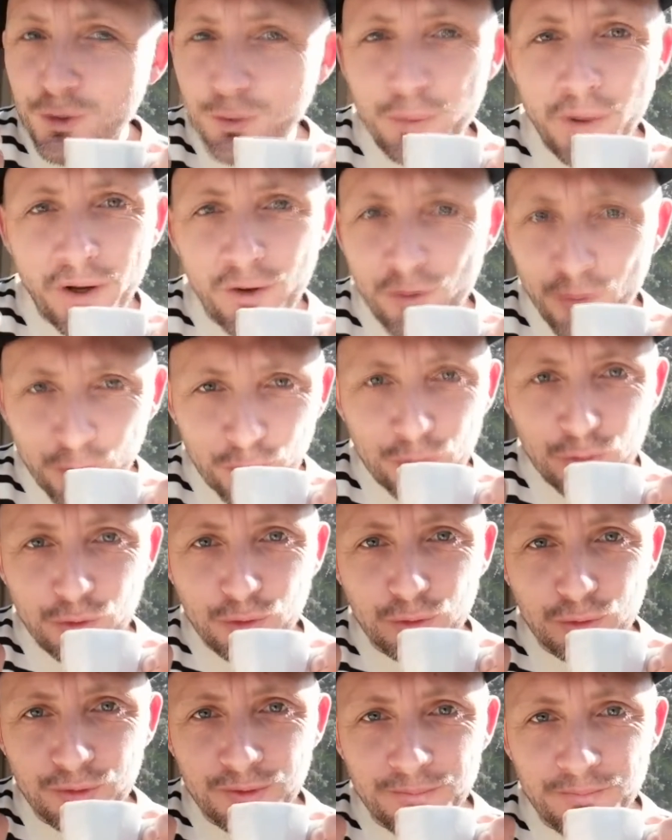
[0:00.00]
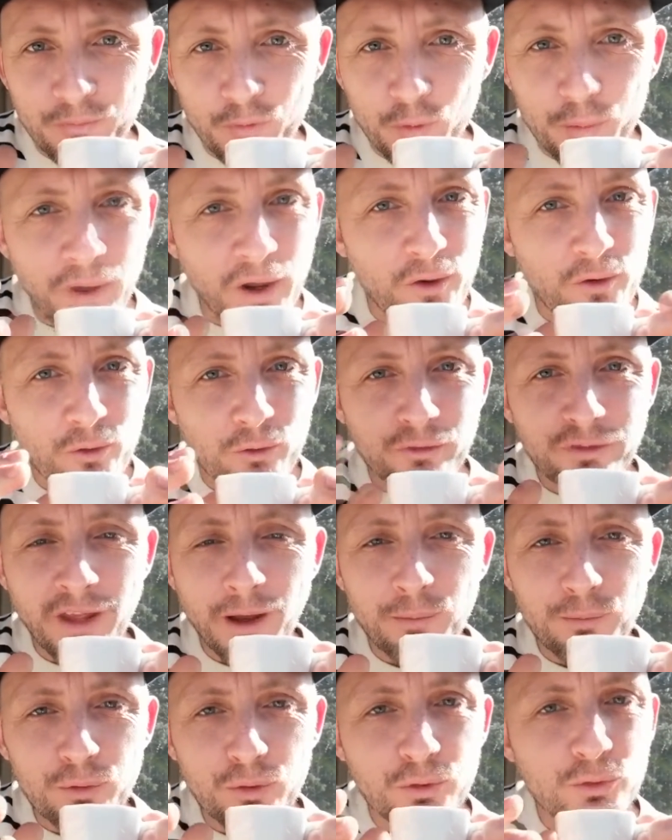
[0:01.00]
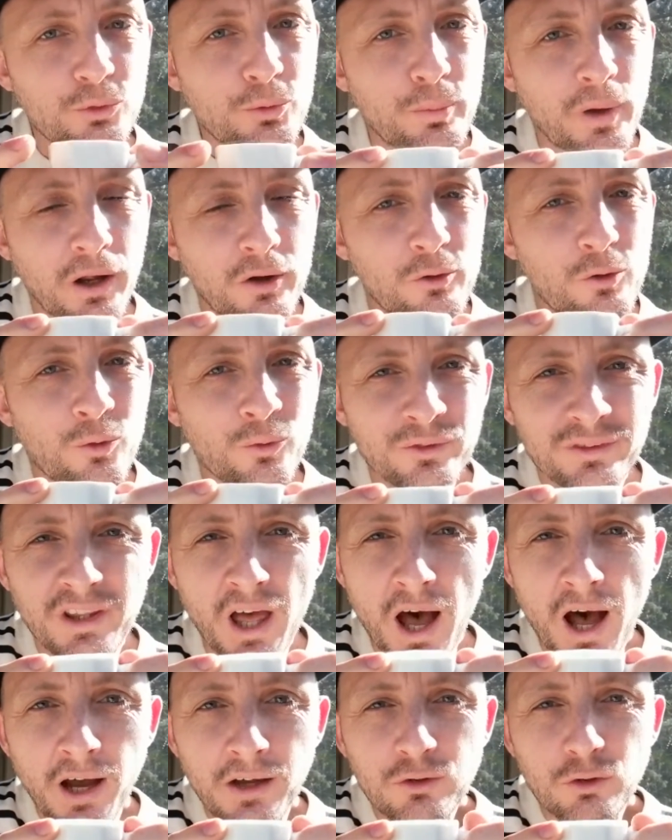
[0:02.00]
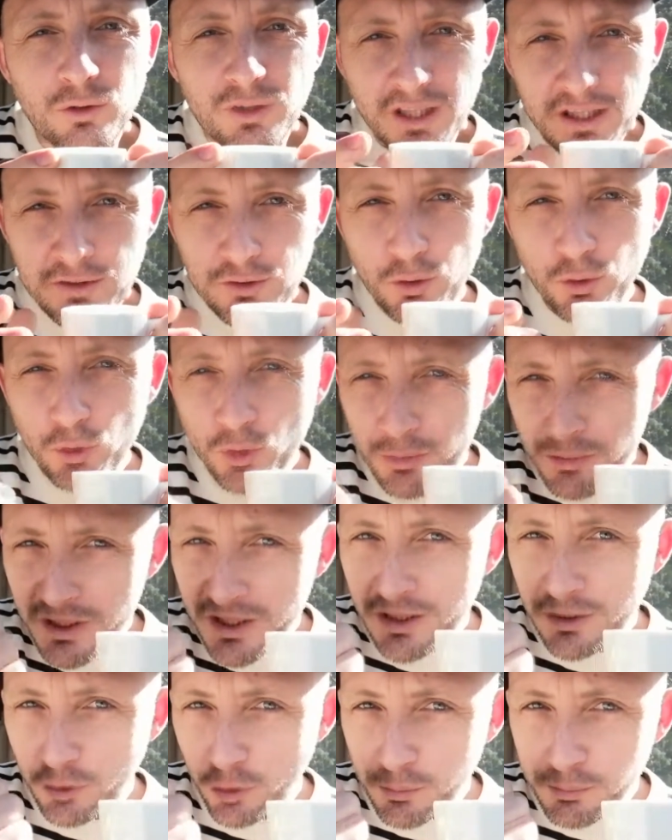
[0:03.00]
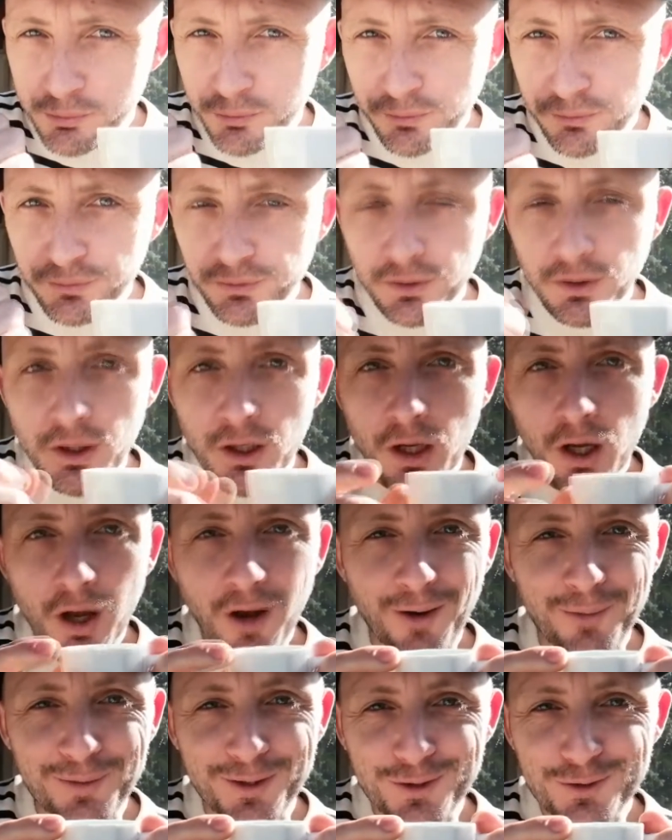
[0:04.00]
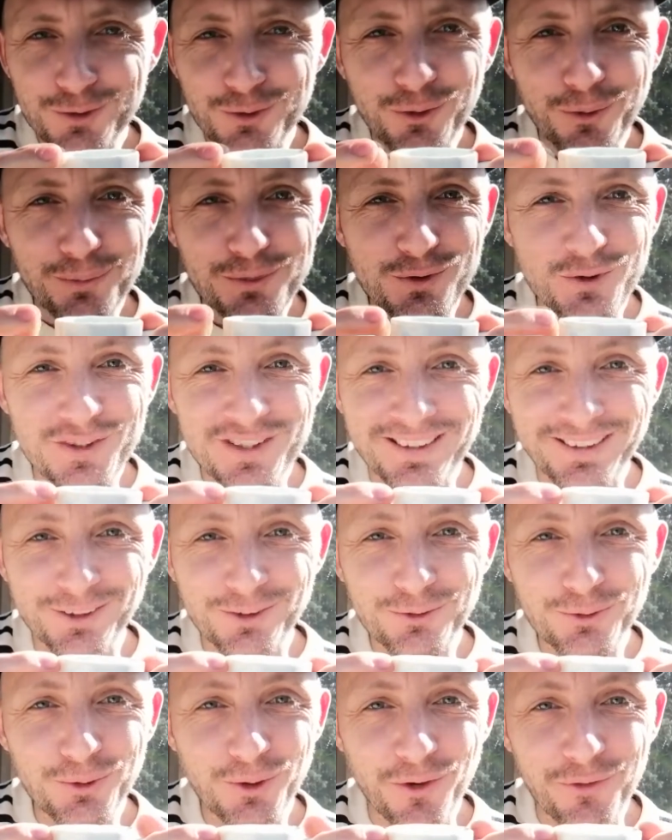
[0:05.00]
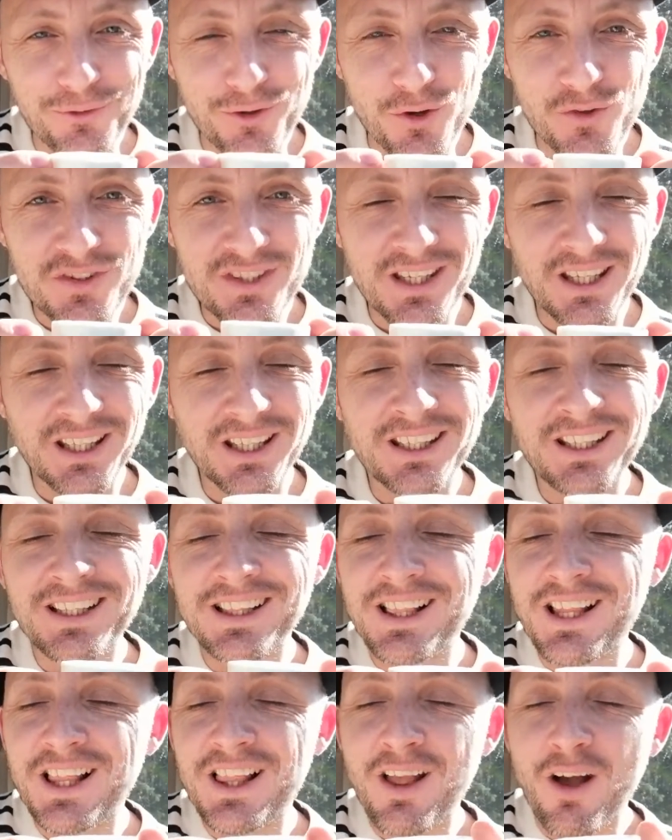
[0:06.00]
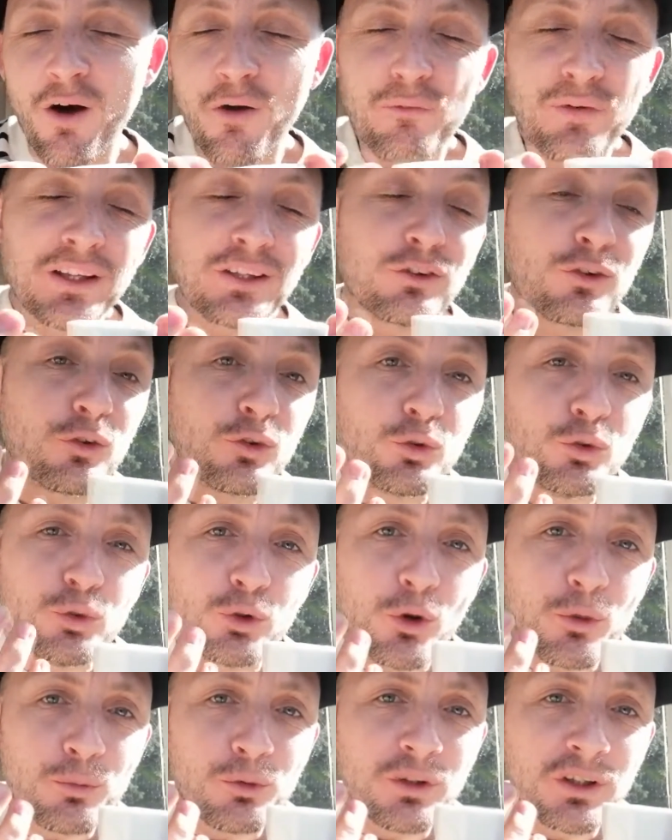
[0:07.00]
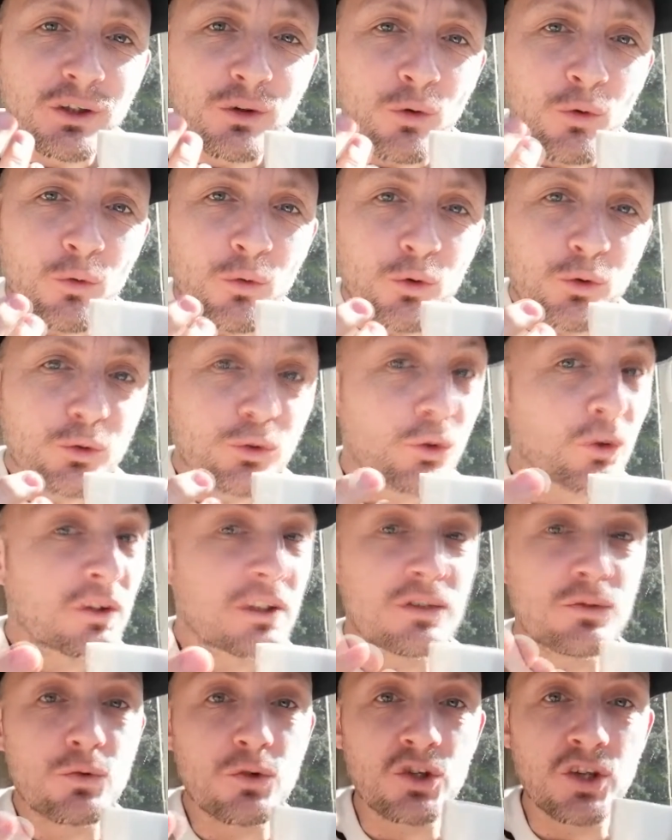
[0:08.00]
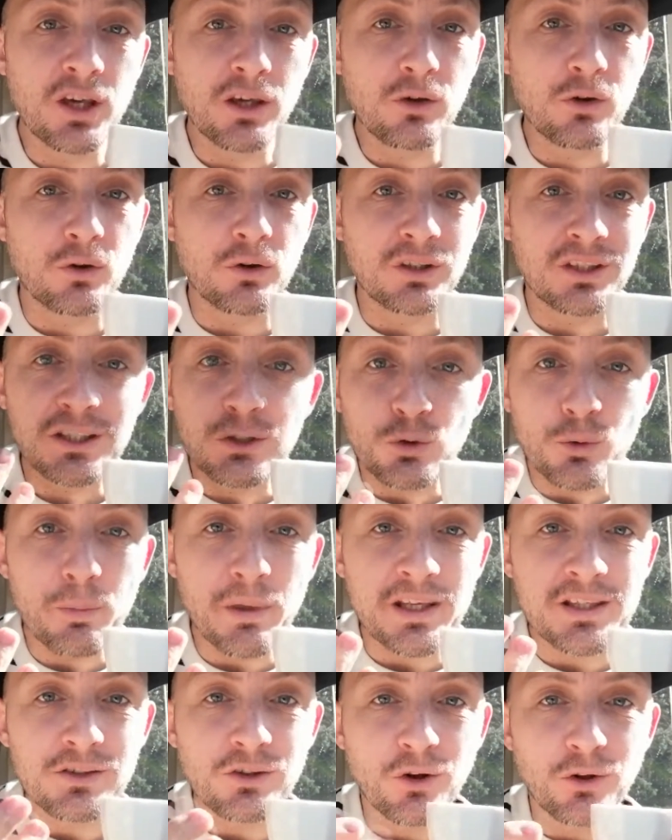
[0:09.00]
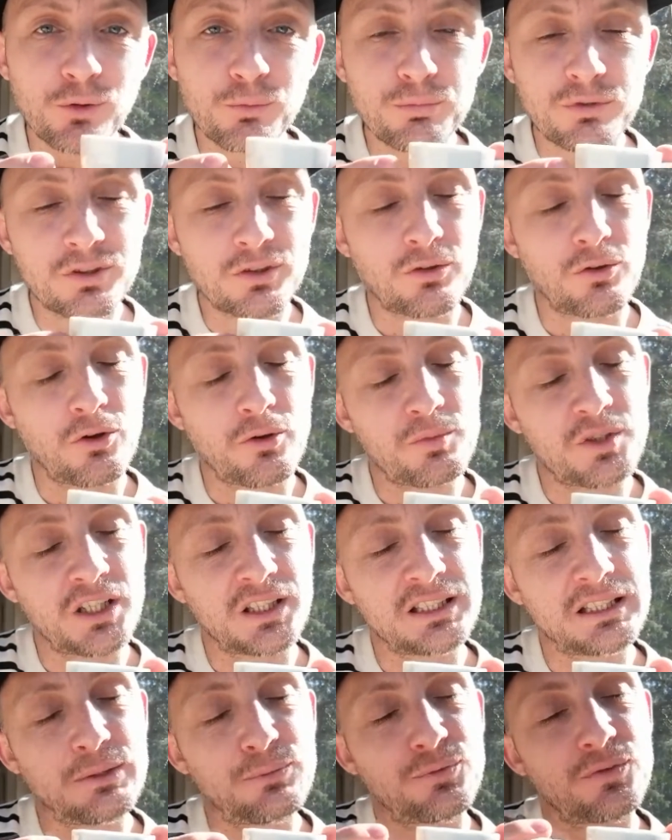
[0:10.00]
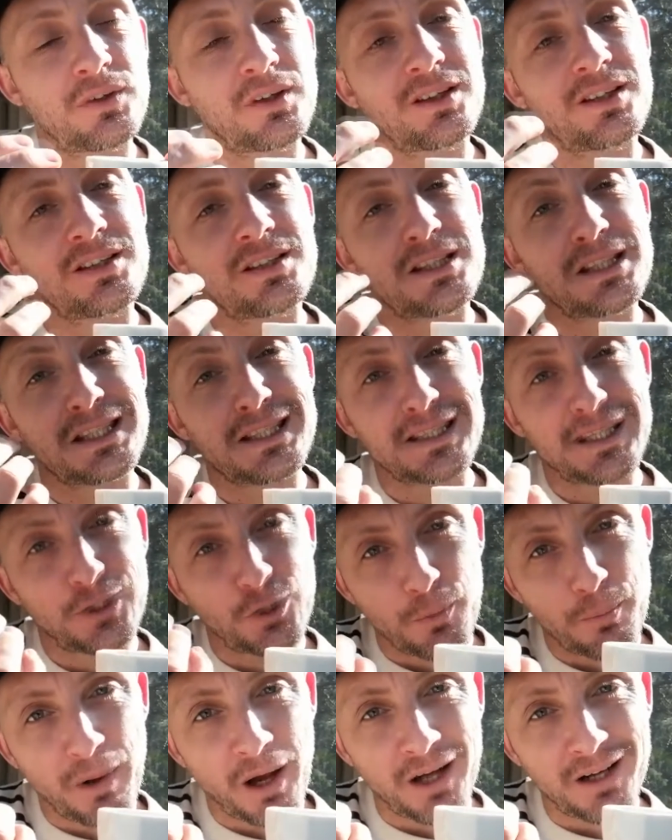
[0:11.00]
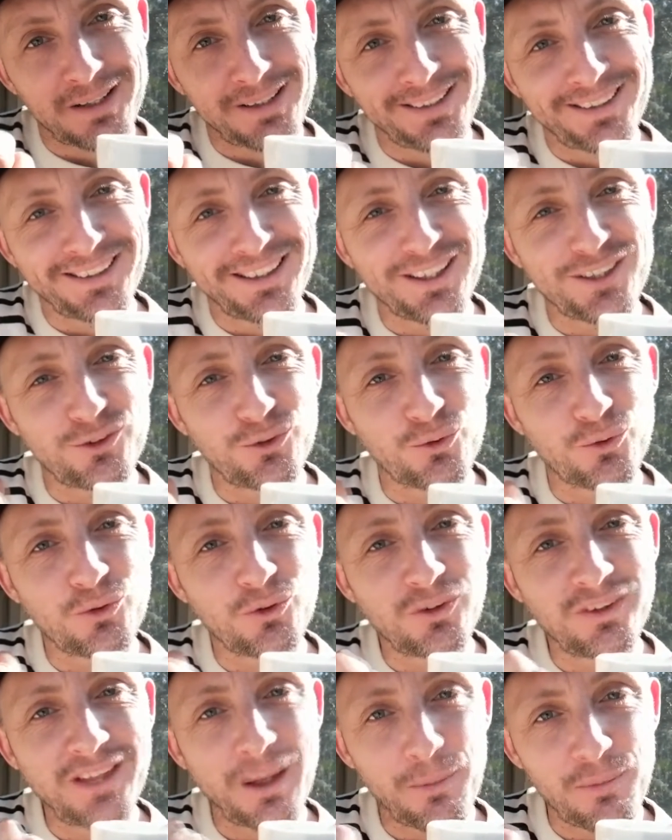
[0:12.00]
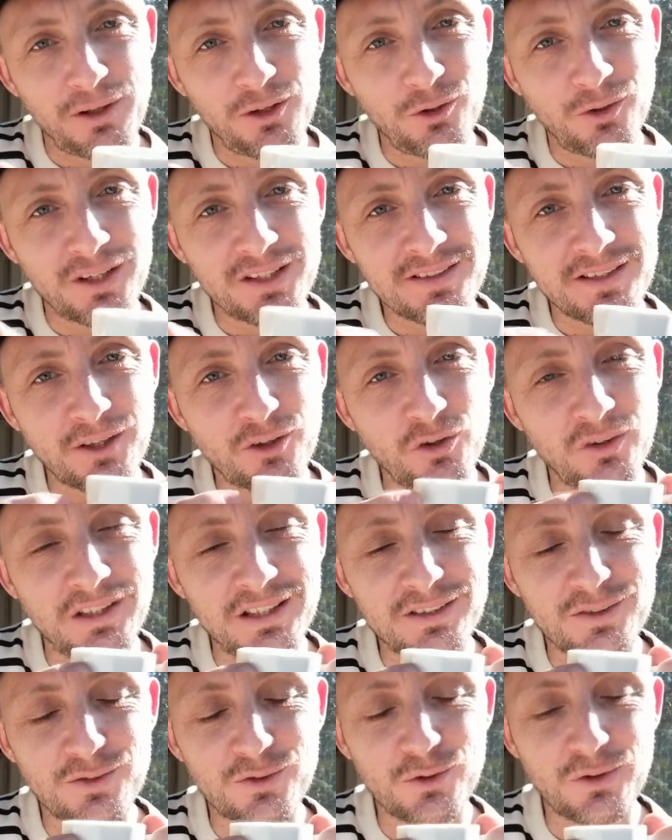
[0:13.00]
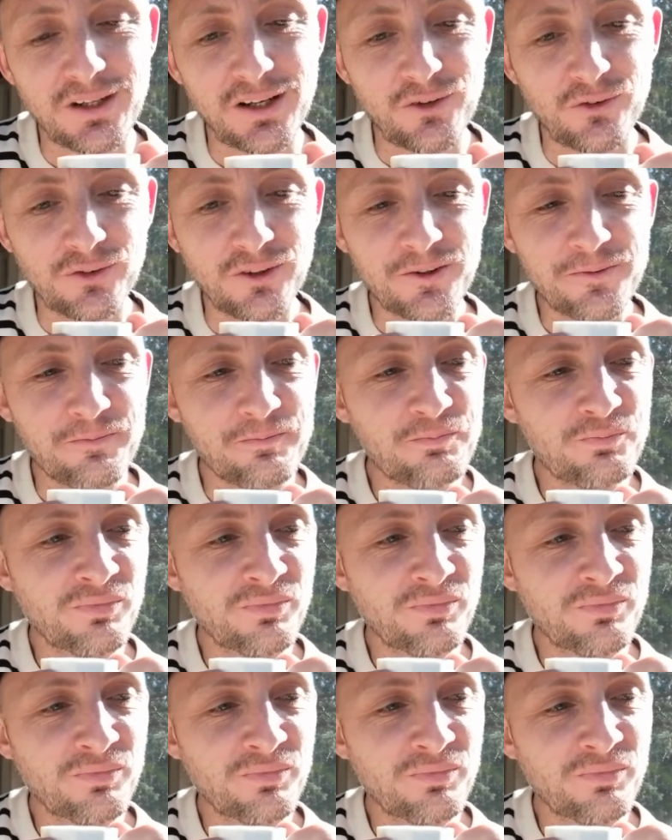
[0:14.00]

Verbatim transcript: Oui, nous parlerons de tout. Nous parlerons d'amour, nous parlerons d'art, de gastronomie, de bouffe. Euh, bien sûr, puisque c'est un cours en français. En fait, nous communiquerons autour des sujets qui nous passionnent, puisque l'objectif, c'est de parler et donc d'améliorer sa connaissance de la langue.